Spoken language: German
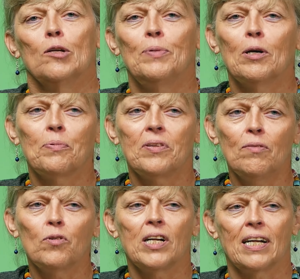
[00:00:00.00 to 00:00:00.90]

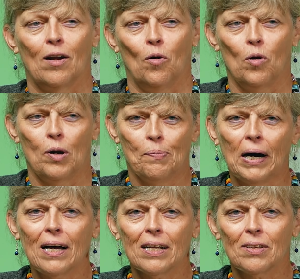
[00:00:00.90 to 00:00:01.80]
Biopsie wurde dann auch
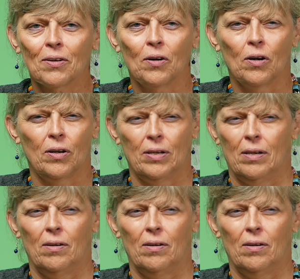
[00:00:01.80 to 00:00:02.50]
gemacht, äh,